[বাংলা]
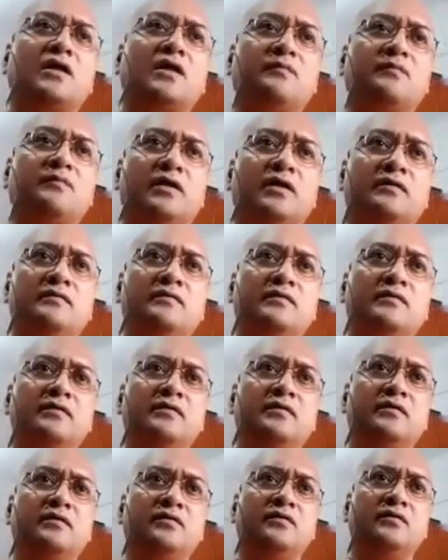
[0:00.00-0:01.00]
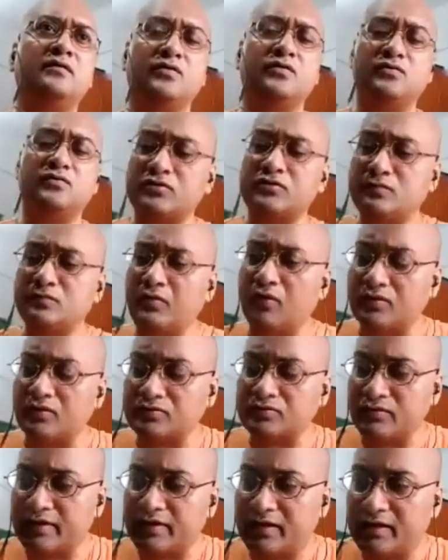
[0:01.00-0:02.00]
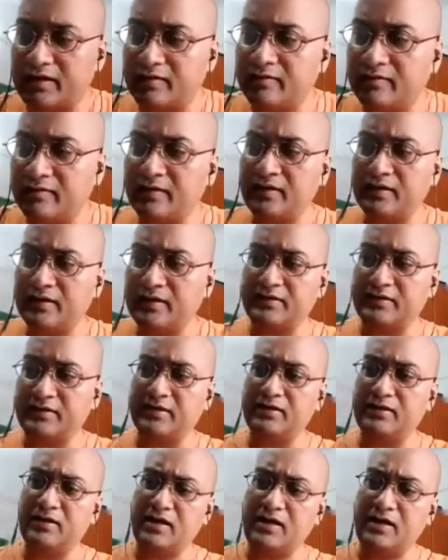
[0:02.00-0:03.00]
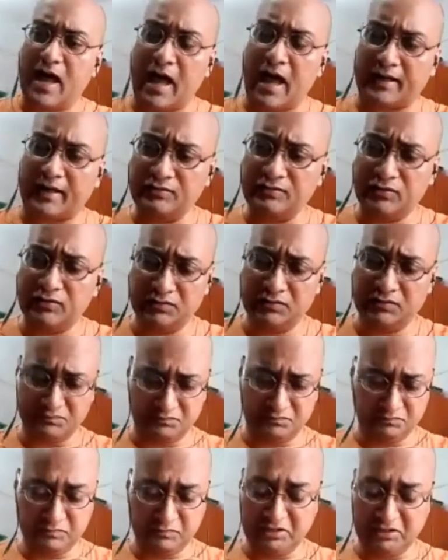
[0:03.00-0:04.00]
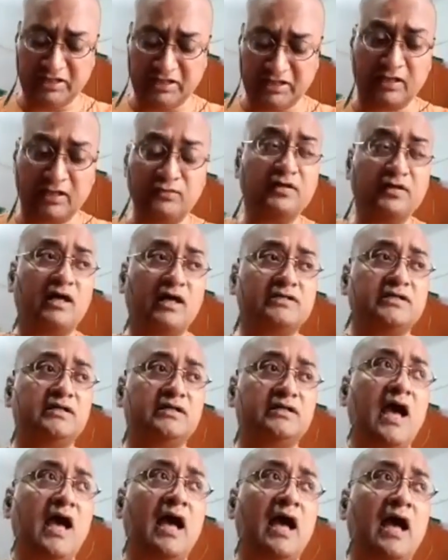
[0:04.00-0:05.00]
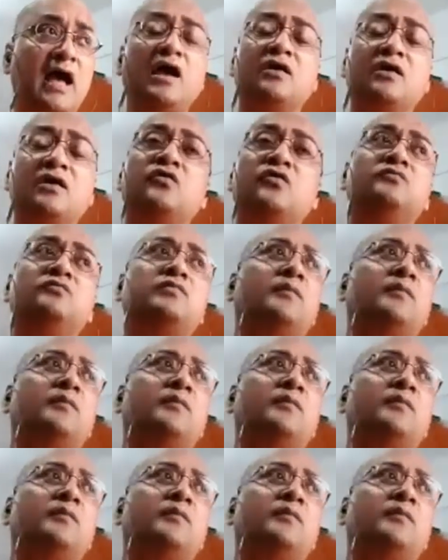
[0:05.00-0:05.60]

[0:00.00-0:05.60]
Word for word: বলেন কোনো হয়তো ভক্ত এলেন তিনি এক একজন সাধুর কাছে এক এক রকম ভাবে